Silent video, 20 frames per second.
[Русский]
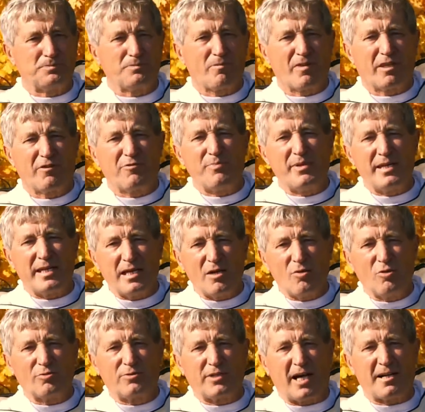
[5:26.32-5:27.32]
в
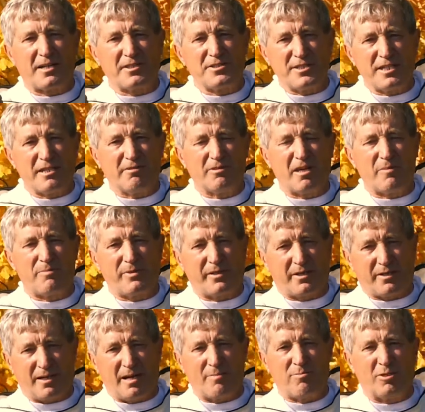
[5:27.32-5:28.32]
период активной
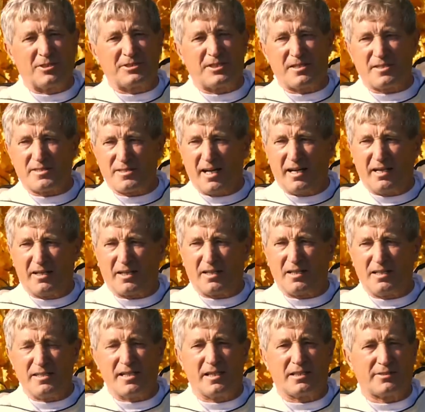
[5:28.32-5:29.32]
переработки сахара или
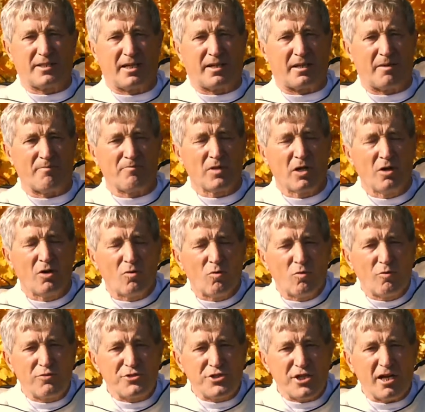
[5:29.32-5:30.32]
нектара у
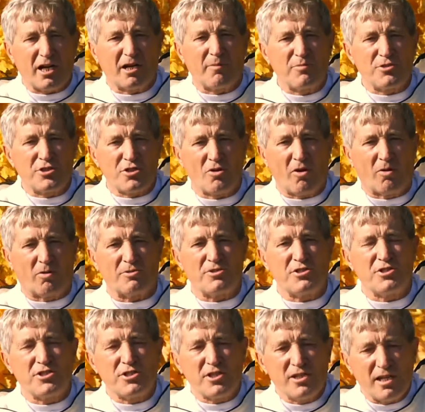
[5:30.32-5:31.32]
всех пчел
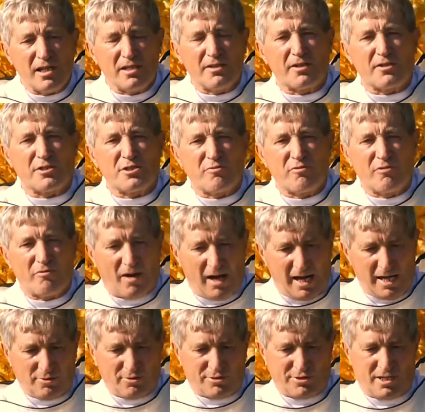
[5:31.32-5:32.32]
сильно
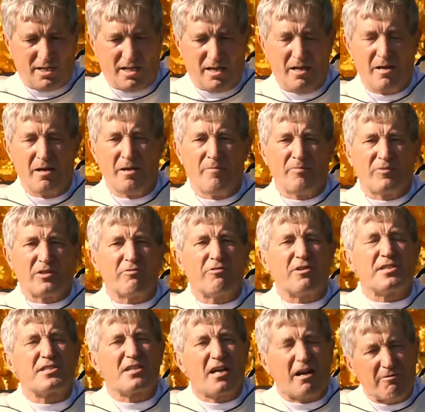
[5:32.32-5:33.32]
развиваются
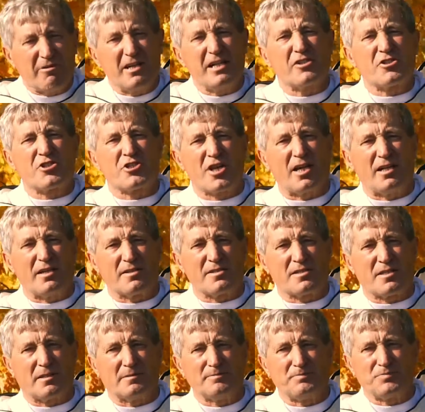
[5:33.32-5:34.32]
восковые
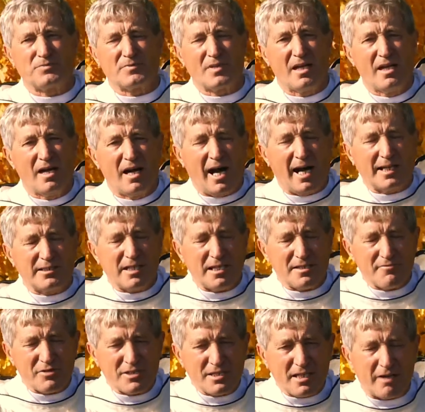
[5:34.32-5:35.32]
железы. А для
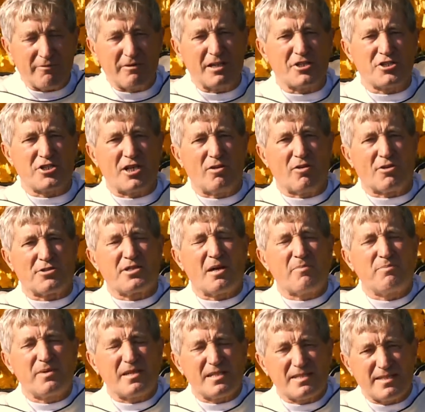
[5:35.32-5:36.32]
восковых желез
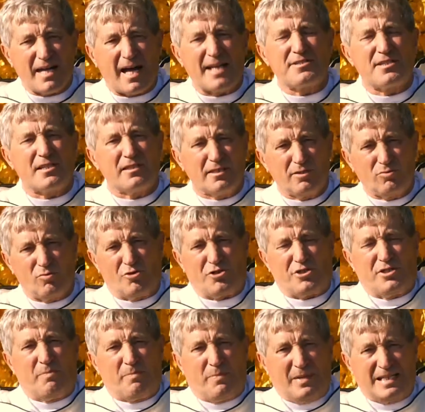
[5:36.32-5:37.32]
обязательно
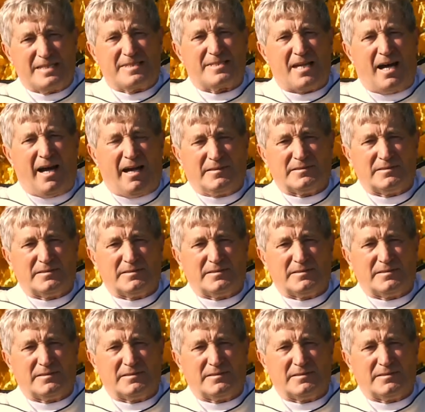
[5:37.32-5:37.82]
нужно пыльца.